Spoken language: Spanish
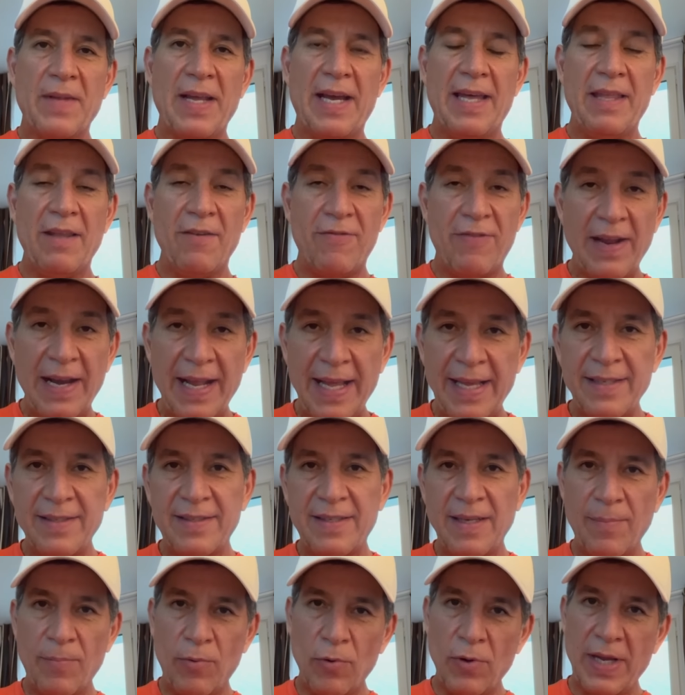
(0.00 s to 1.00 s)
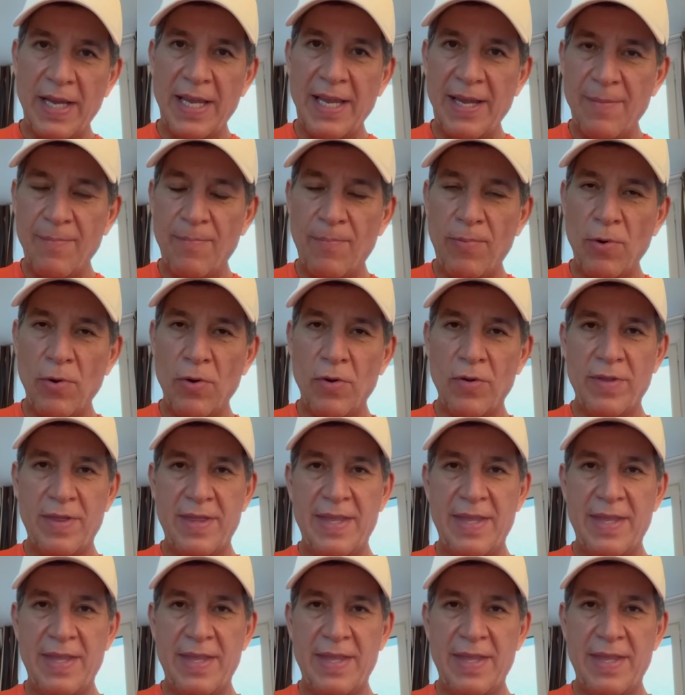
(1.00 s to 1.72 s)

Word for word: a diferencia, por ejemplo,